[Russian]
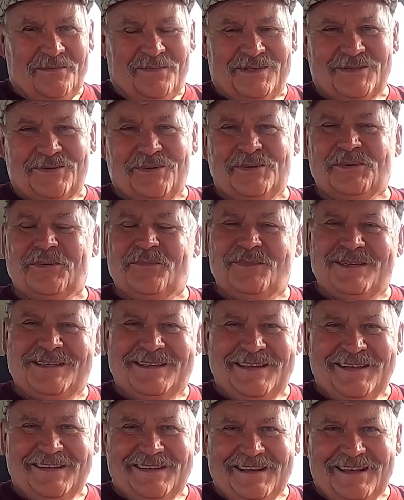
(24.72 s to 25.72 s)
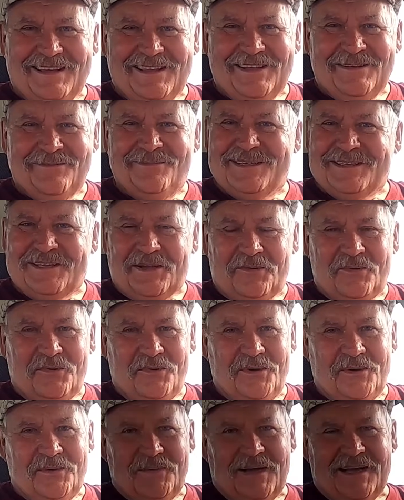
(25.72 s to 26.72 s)
Поскольку без техники, без
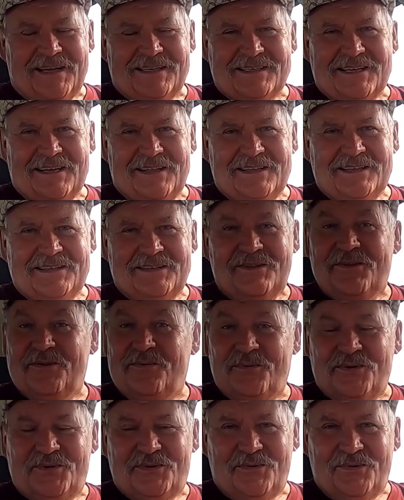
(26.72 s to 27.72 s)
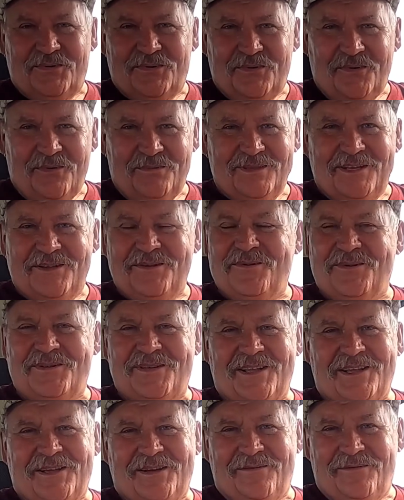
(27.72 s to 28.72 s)
такое оказалось не очень удобно, не
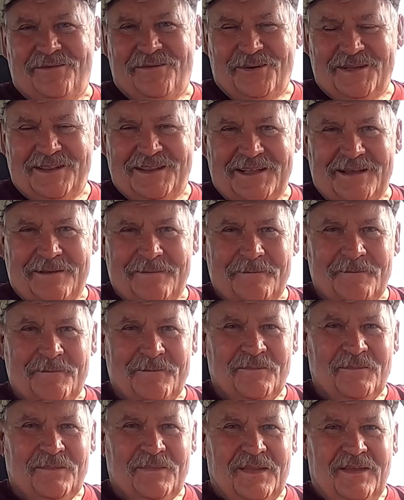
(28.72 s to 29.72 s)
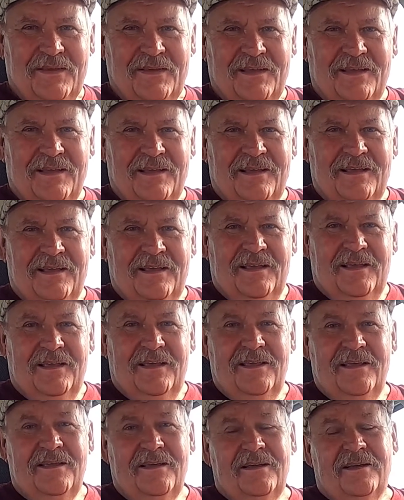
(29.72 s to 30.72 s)
очень комфортно.
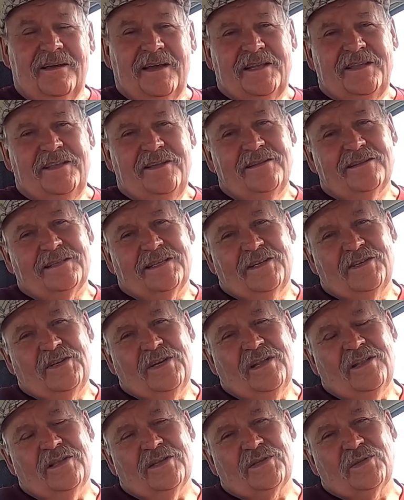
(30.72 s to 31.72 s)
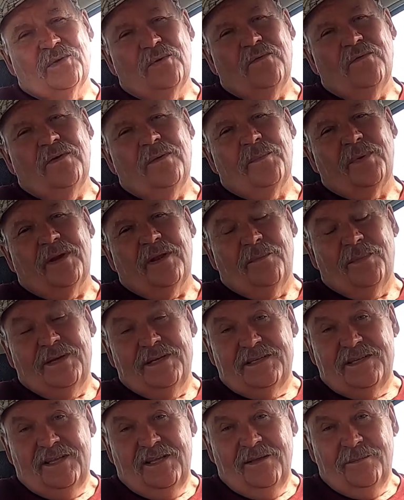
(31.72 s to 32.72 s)
И хотел сначала снова
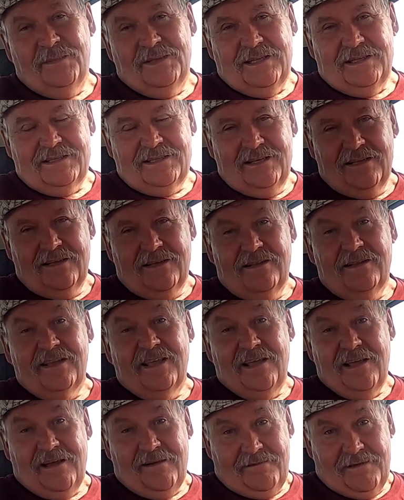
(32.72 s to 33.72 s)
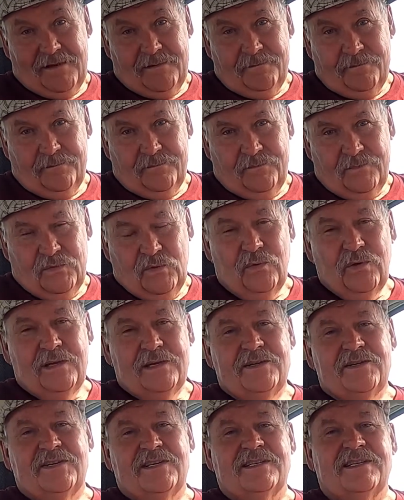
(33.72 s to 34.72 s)
приобрести мотоцикл Ява. Ну
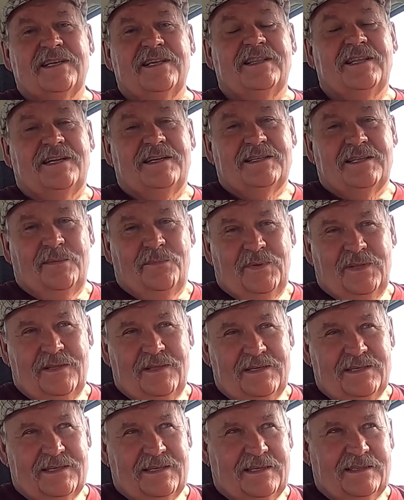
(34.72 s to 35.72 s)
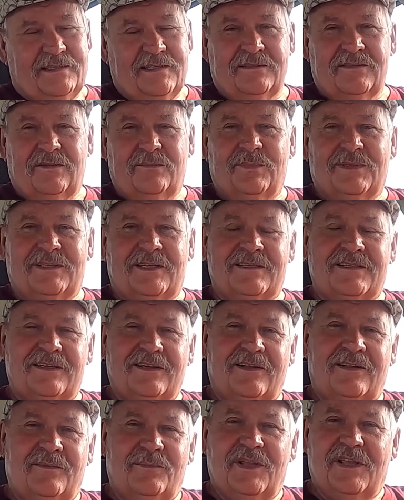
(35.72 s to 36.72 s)
или ЧЗ-350. Этот
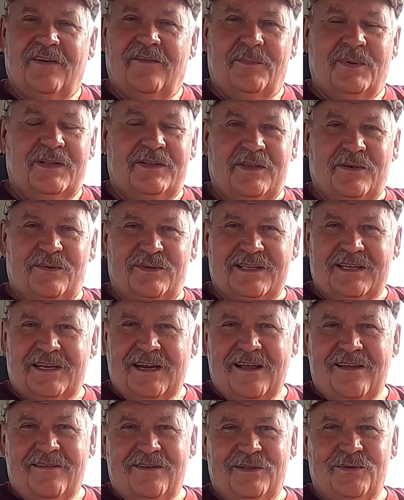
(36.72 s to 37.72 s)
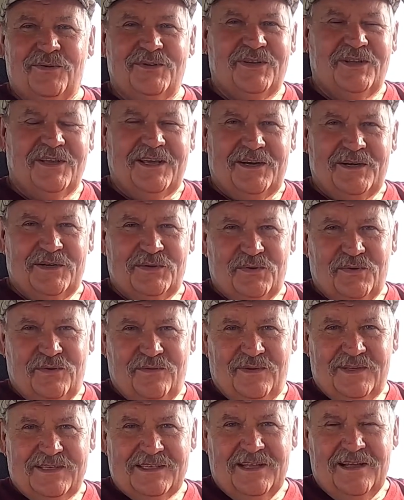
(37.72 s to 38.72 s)
мотоцикл меня вполне устраивал, очень хорошо
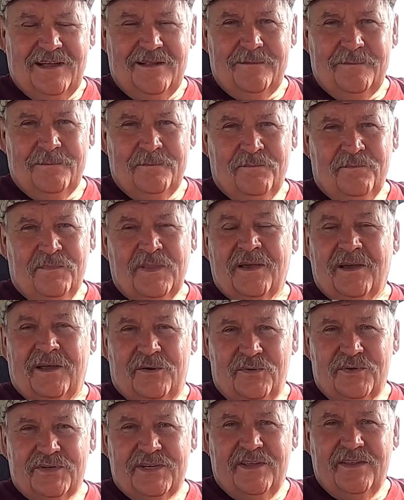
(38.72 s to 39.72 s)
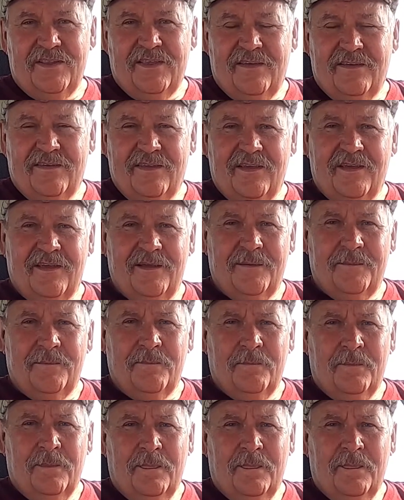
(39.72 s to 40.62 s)
его знал. Хорошая техника.